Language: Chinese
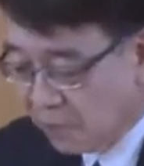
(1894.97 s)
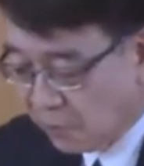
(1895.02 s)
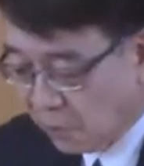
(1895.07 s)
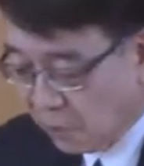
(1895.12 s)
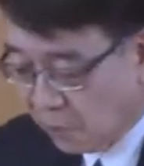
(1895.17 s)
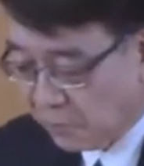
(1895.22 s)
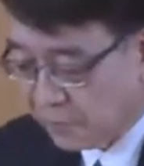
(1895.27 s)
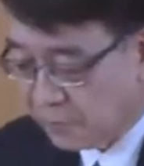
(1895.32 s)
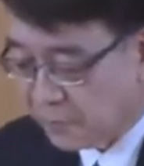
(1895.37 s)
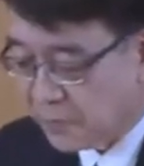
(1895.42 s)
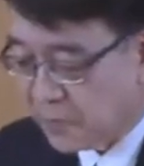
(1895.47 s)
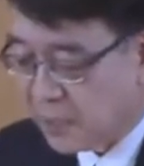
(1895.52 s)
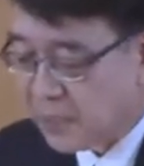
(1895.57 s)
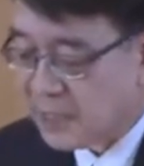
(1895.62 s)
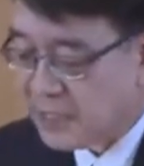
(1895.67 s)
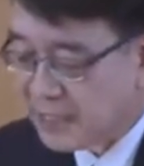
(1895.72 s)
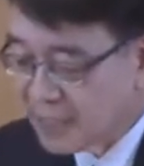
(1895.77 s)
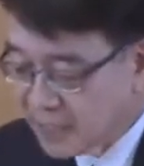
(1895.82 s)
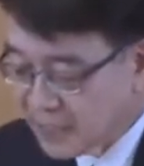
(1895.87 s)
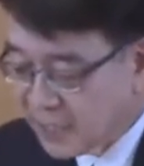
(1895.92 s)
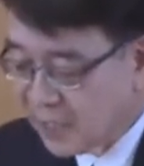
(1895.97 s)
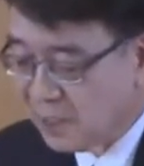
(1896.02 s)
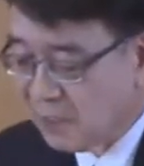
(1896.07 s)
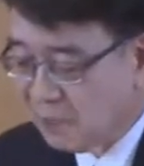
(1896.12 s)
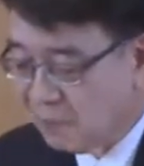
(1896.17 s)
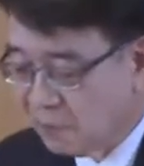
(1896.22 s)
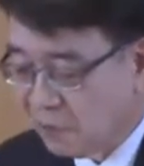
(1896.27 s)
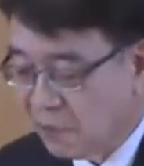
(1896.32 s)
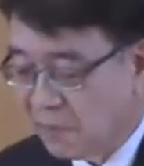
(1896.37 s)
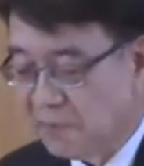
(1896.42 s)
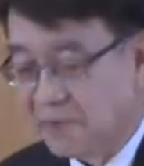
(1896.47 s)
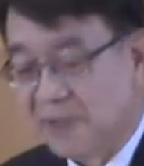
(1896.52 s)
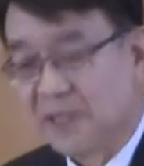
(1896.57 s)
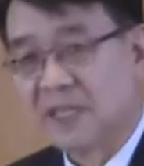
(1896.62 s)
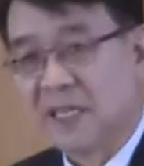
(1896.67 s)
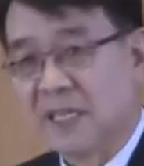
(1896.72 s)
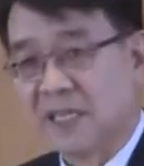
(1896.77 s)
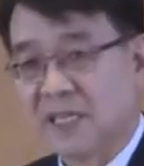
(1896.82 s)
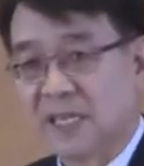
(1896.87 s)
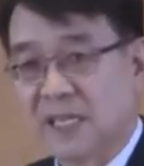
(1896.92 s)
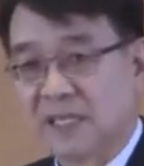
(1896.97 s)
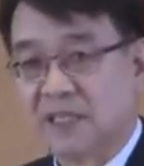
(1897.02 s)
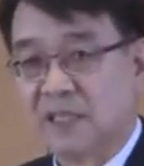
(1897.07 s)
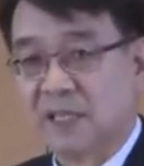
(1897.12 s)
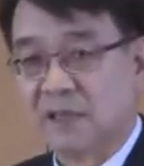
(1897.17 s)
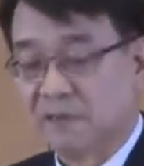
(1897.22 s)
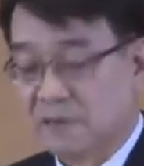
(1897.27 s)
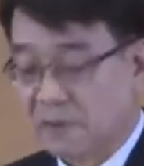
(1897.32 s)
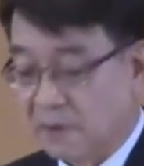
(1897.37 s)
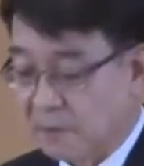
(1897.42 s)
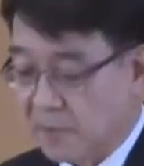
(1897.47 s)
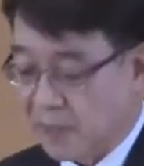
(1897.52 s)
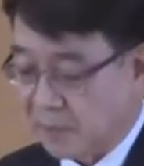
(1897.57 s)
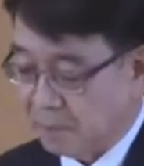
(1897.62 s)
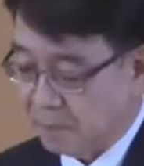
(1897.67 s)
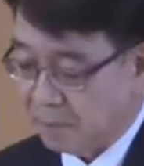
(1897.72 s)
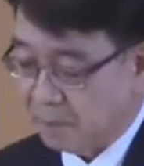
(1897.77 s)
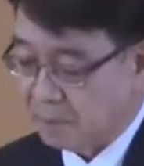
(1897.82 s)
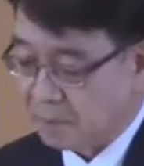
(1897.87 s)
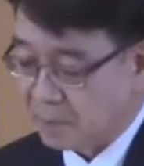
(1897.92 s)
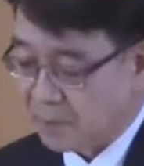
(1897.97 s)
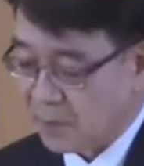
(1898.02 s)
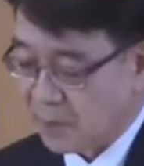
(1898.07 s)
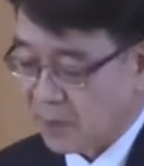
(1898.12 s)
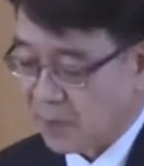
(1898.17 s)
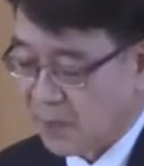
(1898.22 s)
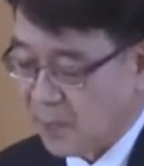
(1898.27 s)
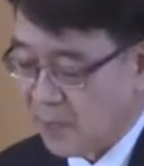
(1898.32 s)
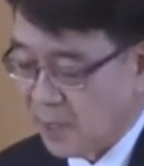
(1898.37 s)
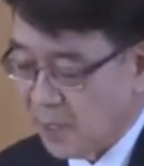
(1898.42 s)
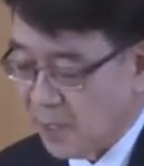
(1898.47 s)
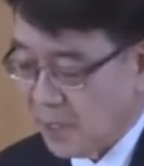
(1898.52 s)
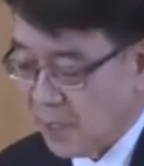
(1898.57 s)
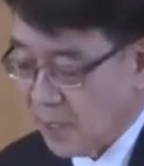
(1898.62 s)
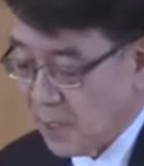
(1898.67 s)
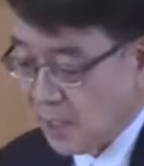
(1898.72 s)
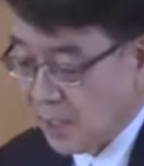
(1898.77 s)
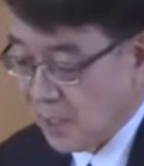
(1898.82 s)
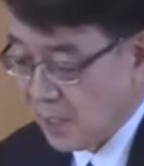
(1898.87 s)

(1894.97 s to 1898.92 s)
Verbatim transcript: 后来被罪夺去了这不朽